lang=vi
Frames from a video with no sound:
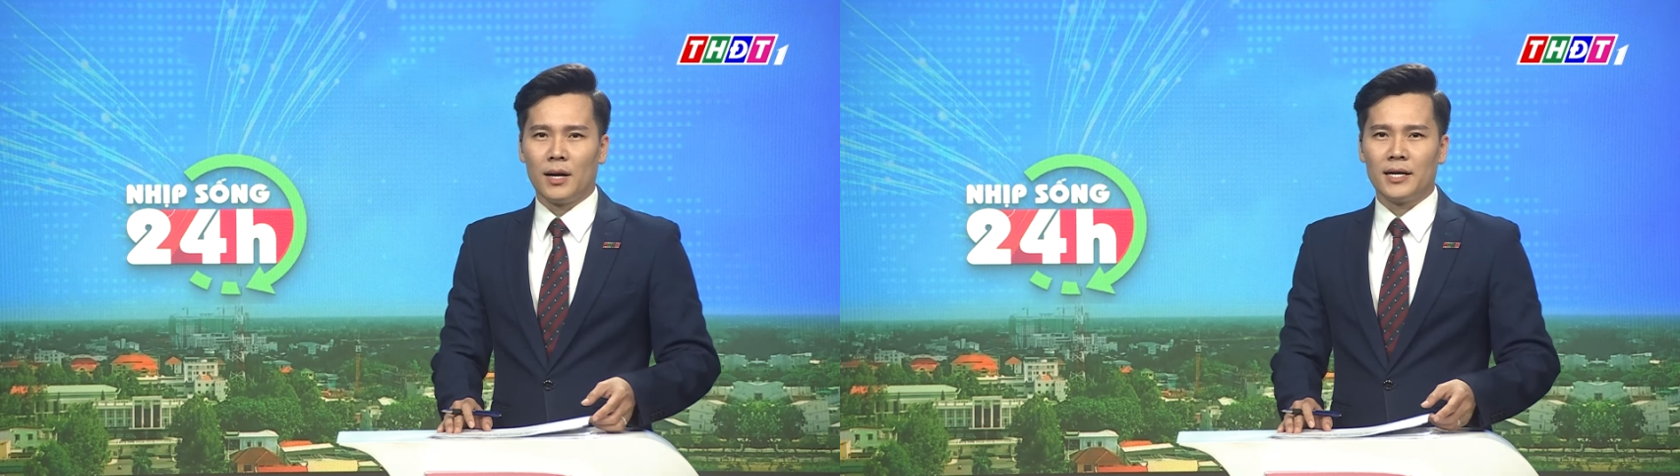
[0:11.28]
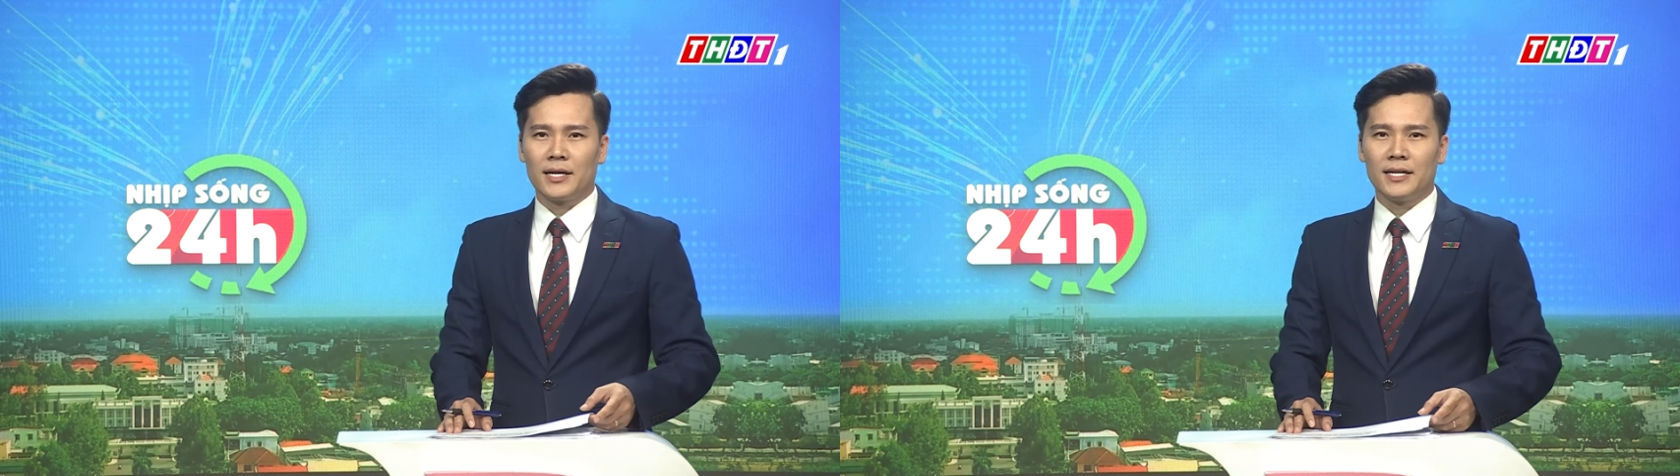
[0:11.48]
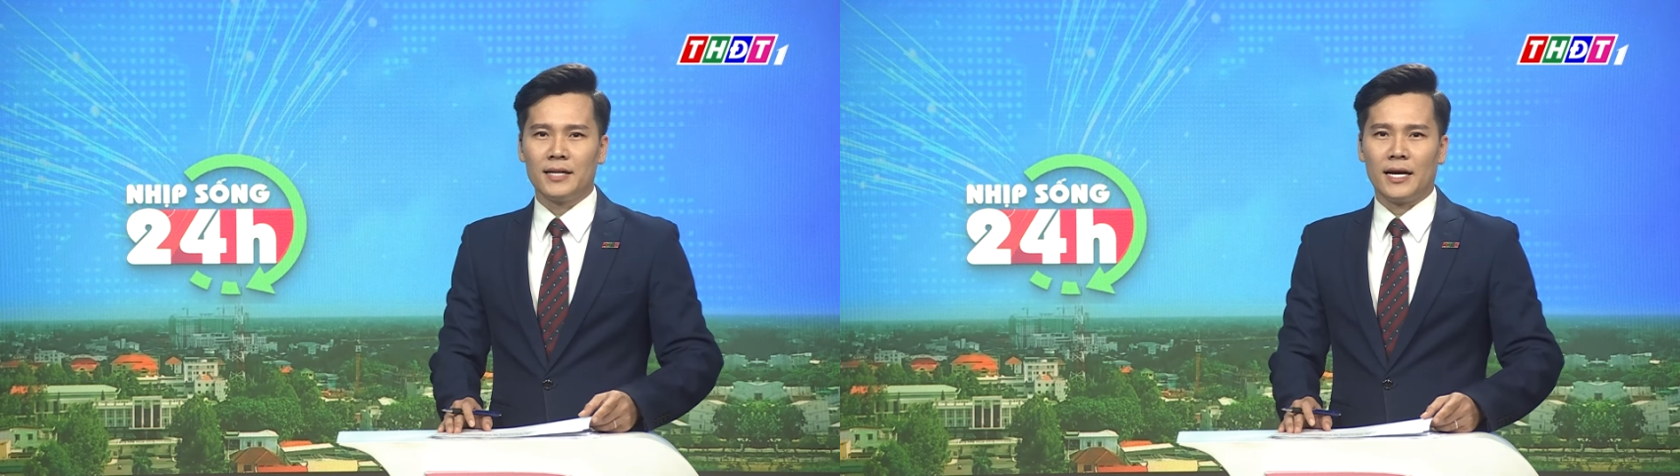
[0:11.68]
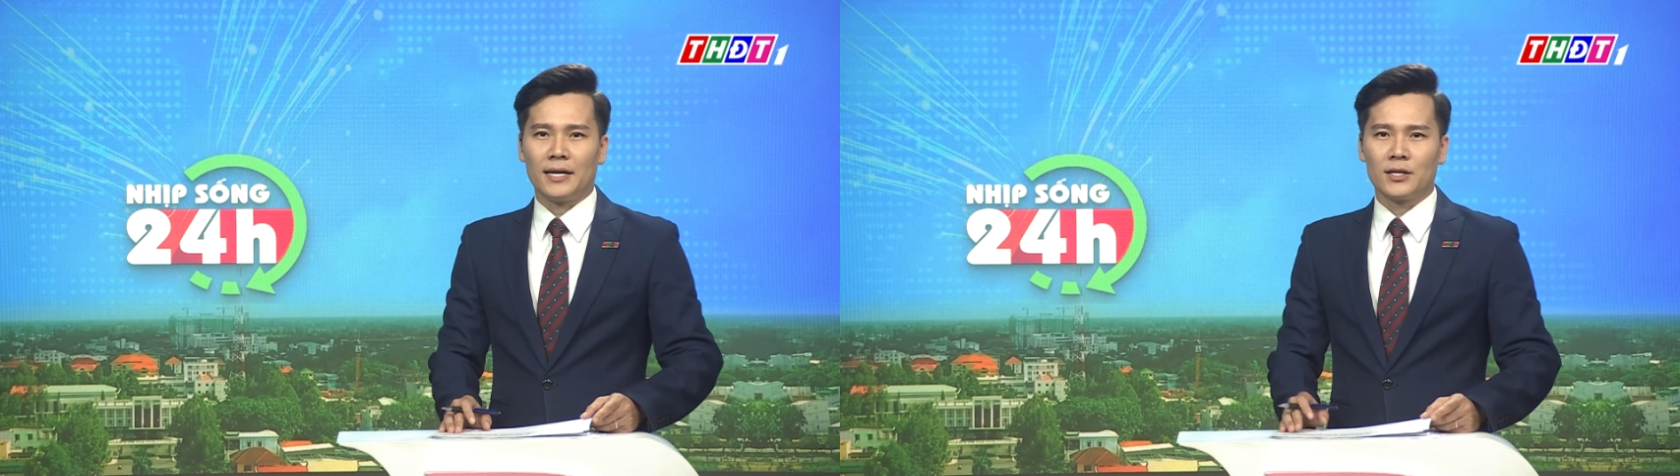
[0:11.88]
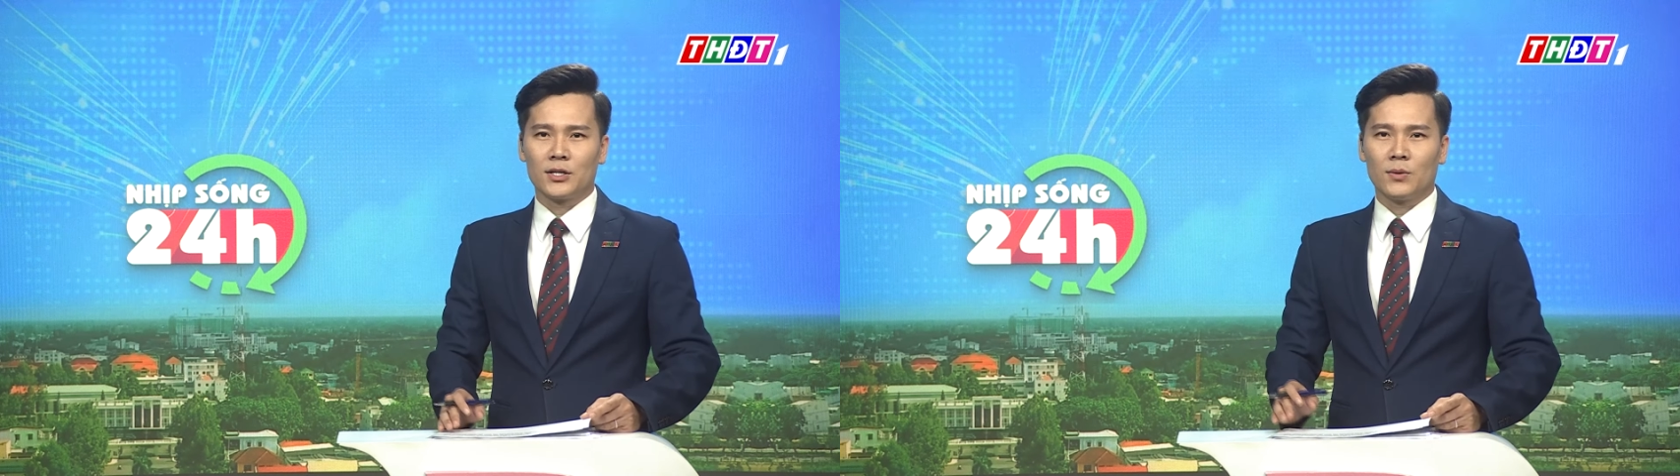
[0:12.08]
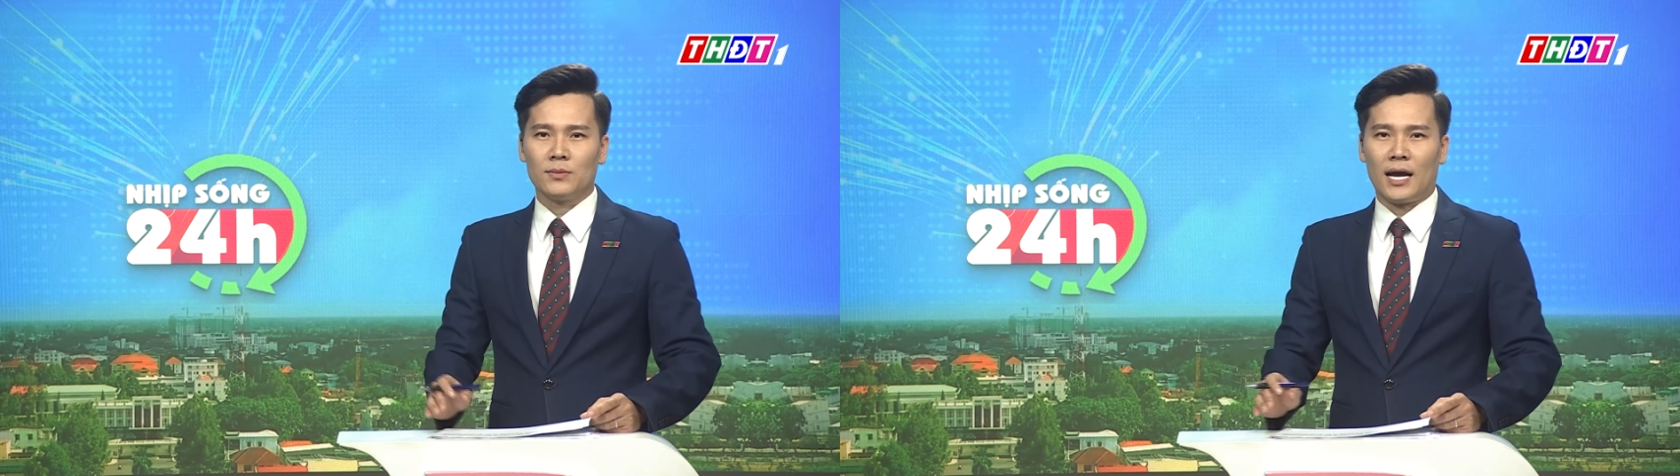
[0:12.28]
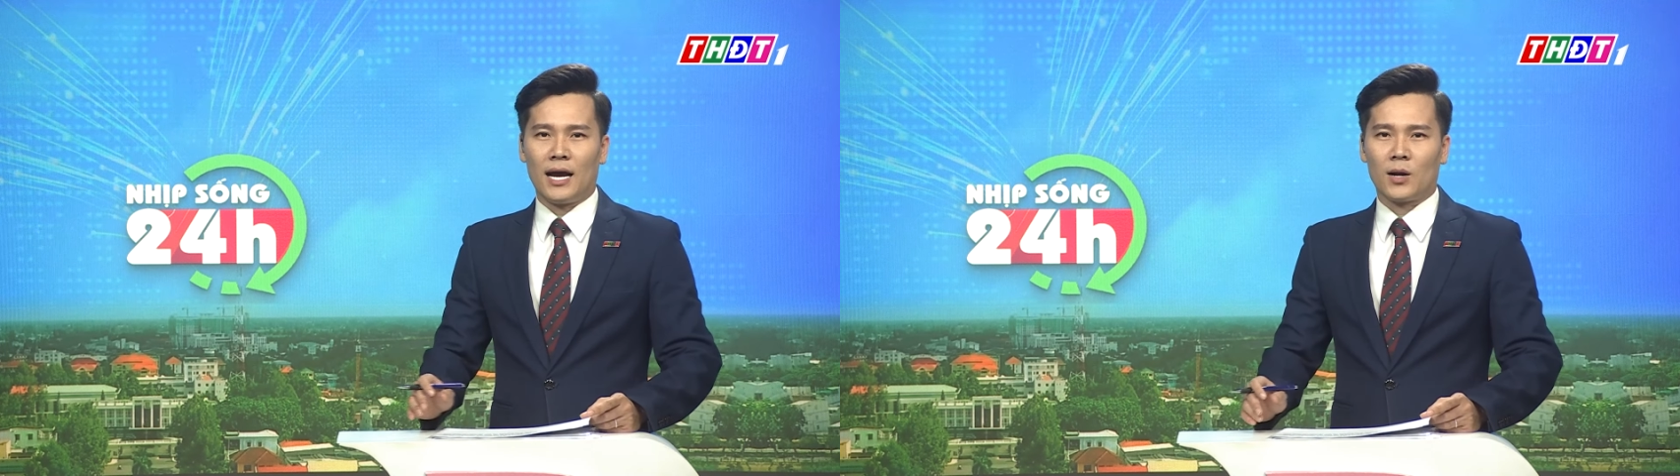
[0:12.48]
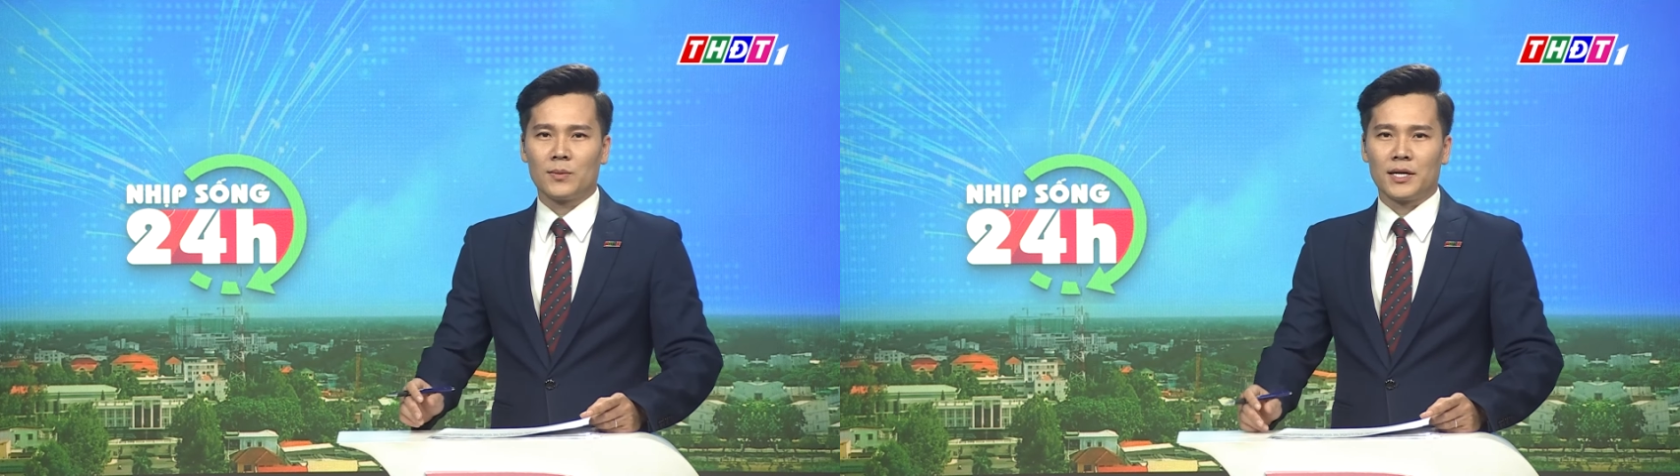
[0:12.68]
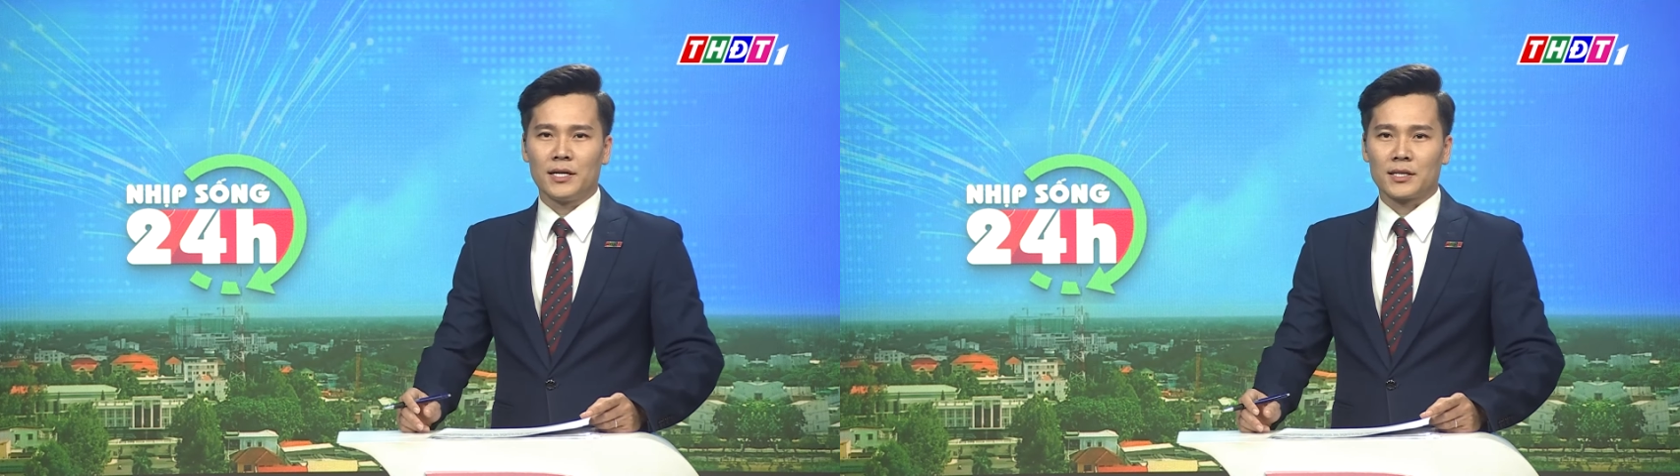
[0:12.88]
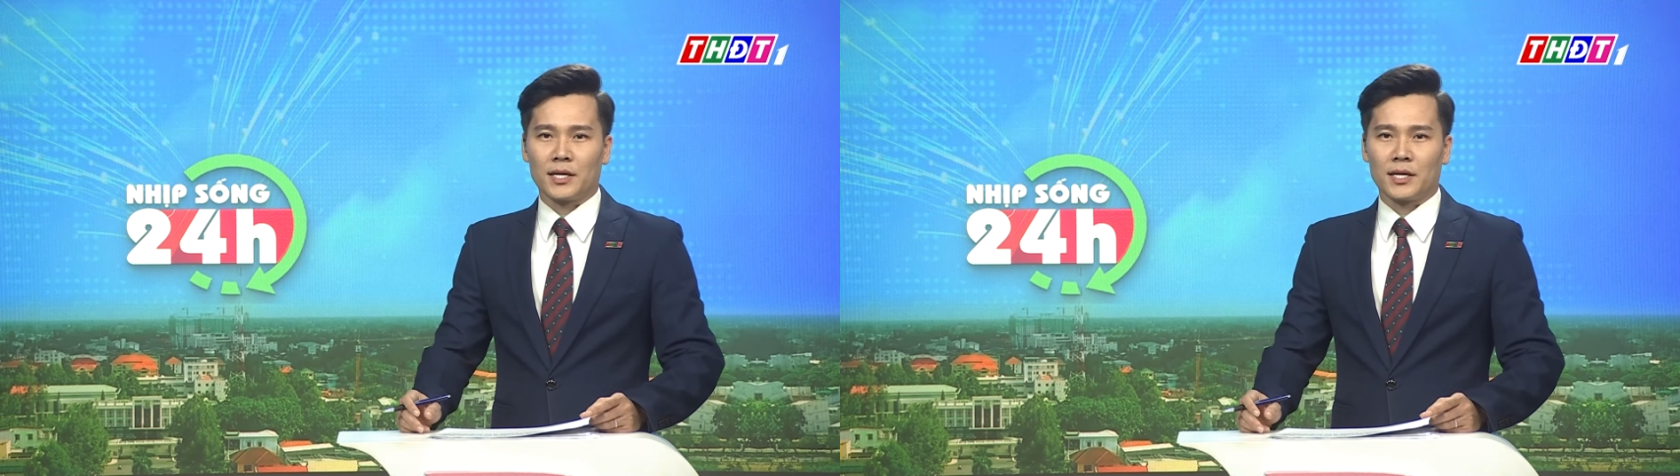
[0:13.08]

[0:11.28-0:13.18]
Bởi khi đến đây, chúng ta không chỉ được